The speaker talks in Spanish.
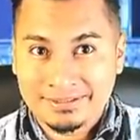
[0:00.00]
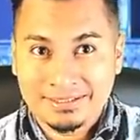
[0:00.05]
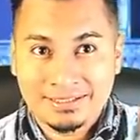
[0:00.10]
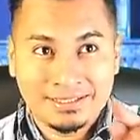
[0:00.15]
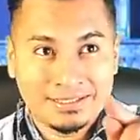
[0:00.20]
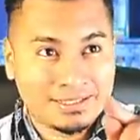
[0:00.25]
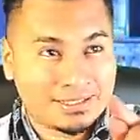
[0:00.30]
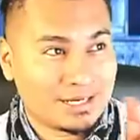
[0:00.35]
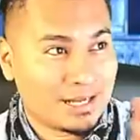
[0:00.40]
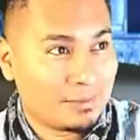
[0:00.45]

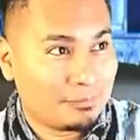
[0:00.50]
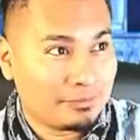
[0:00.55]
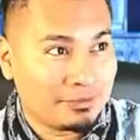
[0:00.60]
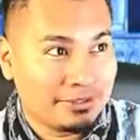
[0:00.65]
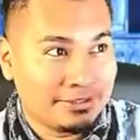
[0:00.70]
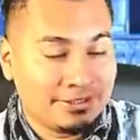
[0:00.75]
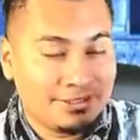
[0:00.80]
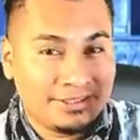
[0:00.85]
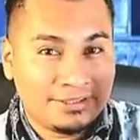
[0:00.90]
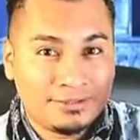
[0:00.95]

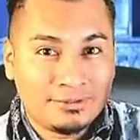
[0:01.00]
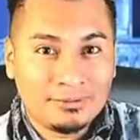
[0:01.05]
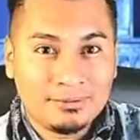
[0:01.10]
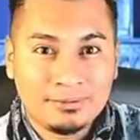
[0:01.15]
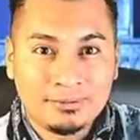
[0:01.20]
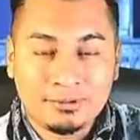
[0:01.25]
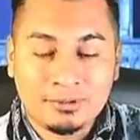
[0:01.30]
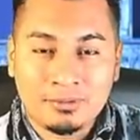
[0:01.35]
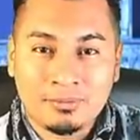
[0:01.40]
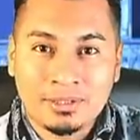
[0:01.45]
Rapidito
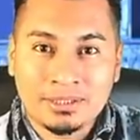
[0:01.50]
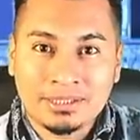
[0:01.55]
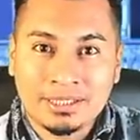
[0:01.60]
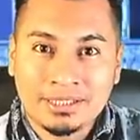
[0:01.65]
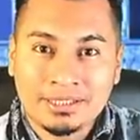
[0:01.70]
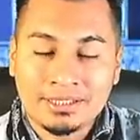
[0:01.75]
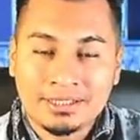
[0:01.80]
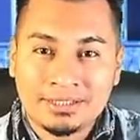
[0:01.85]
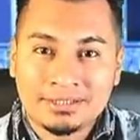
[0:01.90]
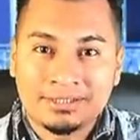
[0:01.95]
lo van a
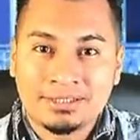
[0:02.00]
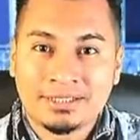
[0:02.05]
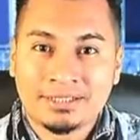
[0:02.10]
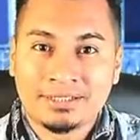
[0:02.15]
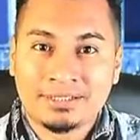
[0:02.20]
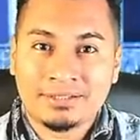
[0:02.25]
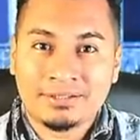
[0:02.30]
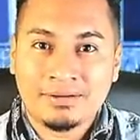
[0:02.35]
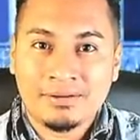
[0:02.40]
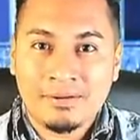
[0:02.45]
ir a
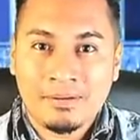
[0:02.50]
traer.